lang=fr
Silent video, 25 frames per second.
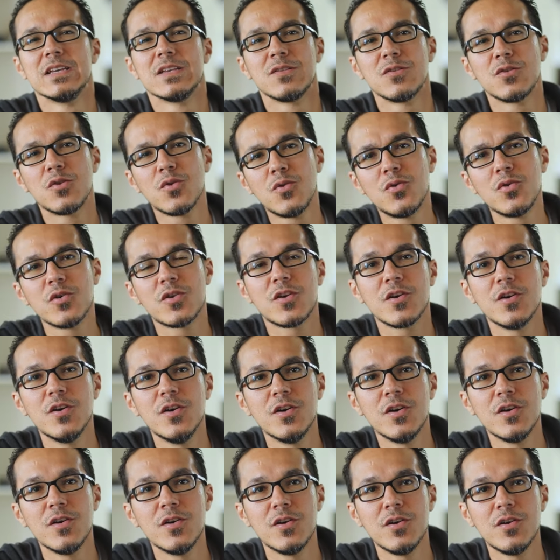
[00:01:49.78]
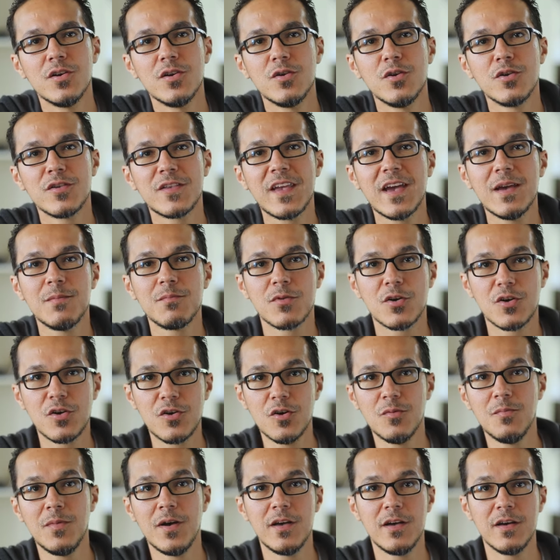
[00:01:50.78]
Donc euh, le thème
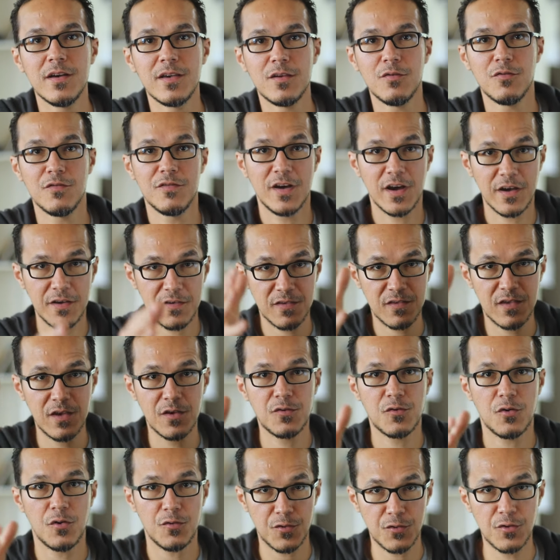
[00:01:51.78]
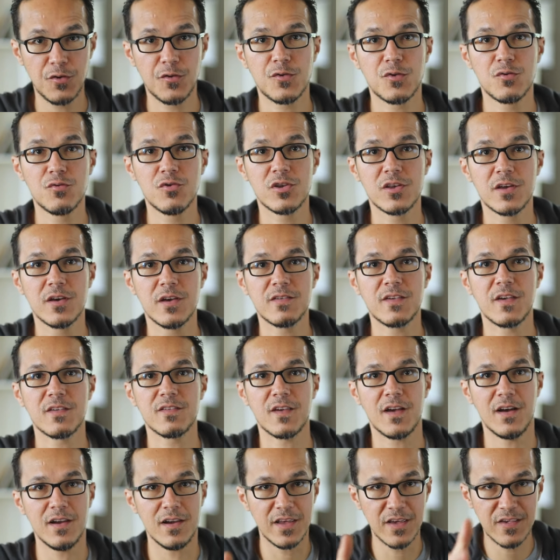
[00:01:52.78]
commun, et on va rester sur ce sujet, ça
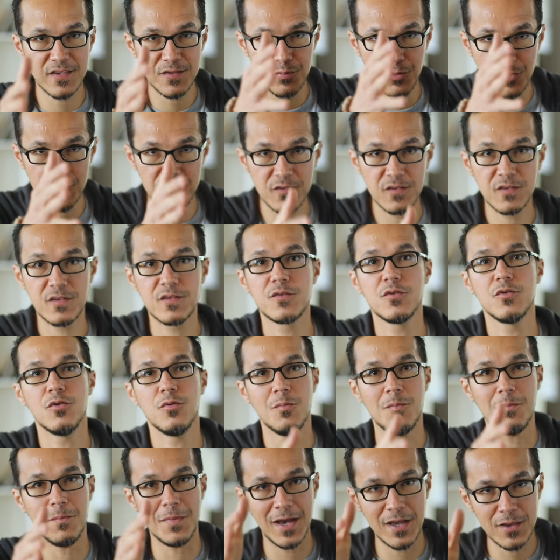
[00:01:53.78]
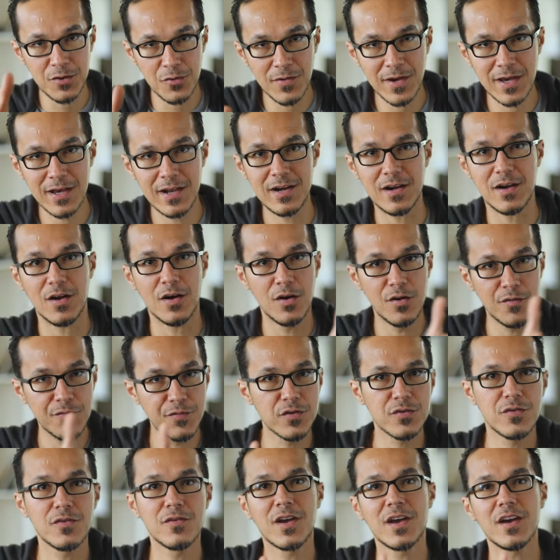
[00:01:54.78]
sera l'exposition manuelle en
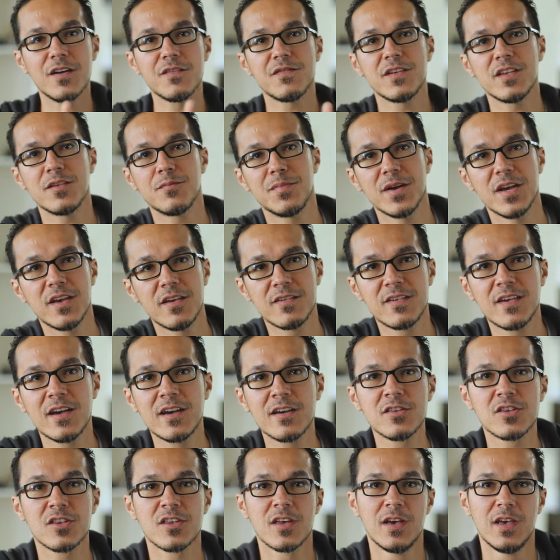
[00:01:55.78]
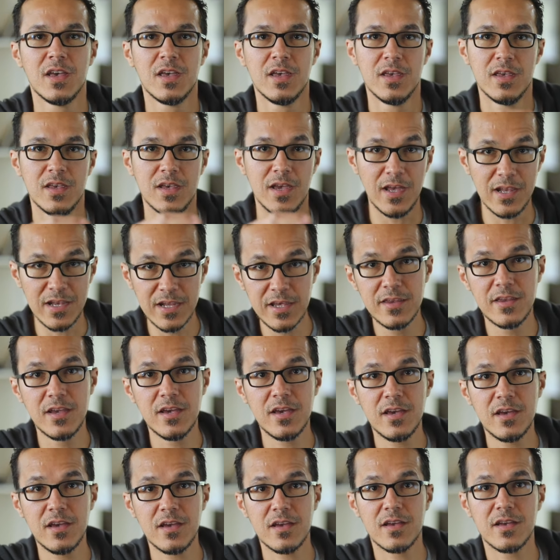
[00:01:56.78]
photographie de paysage, et
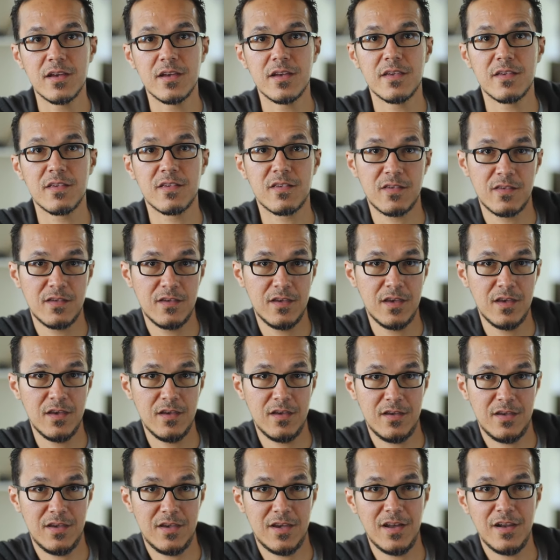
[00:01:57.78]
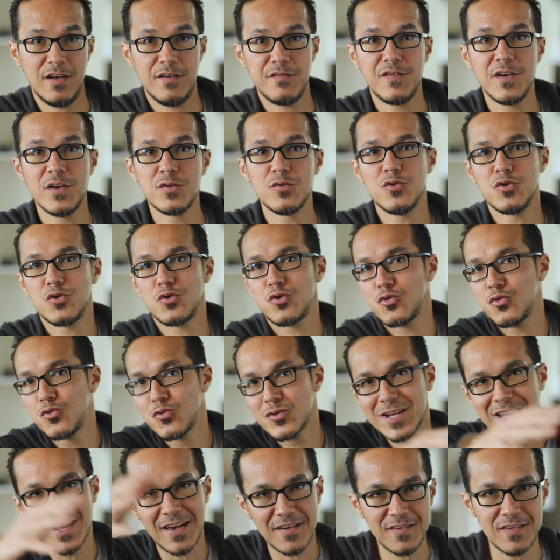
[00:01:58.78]
l'idée c'est qu'à la fin de
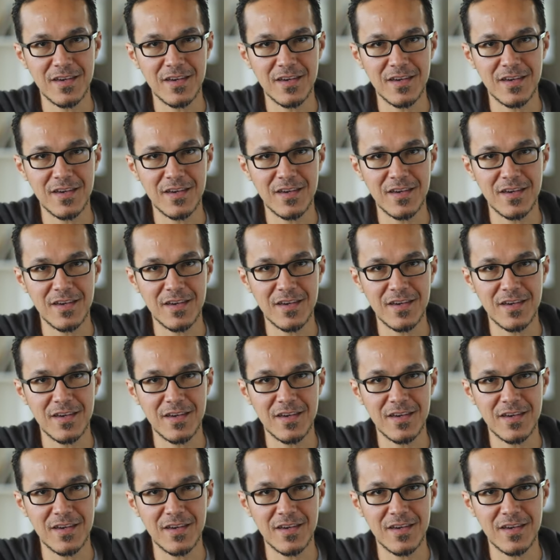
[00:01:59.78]
toute la